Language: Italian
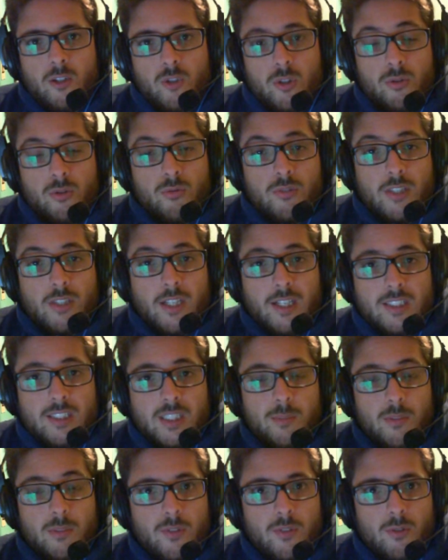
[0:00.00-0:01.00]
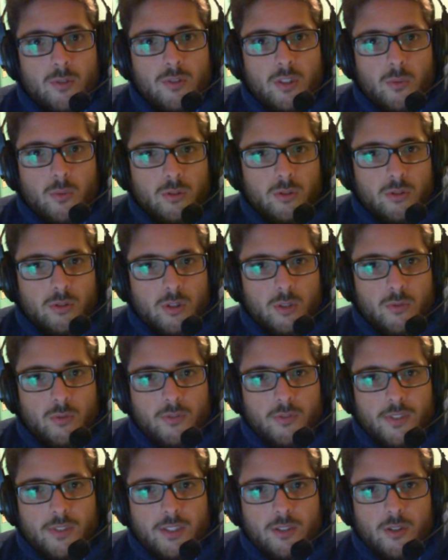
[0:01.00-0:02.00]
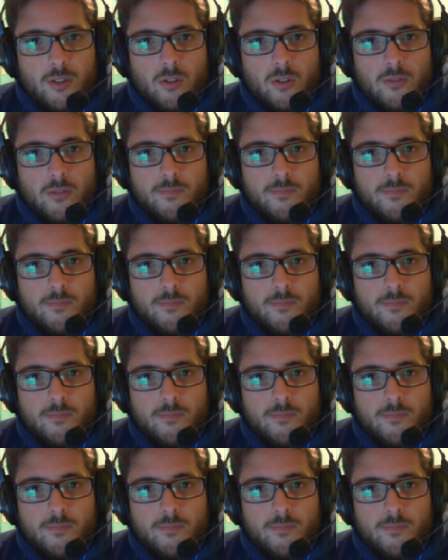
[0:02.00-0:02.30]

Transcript: Ciao a tutti ragazzi e benvenuti in questo nuovo video.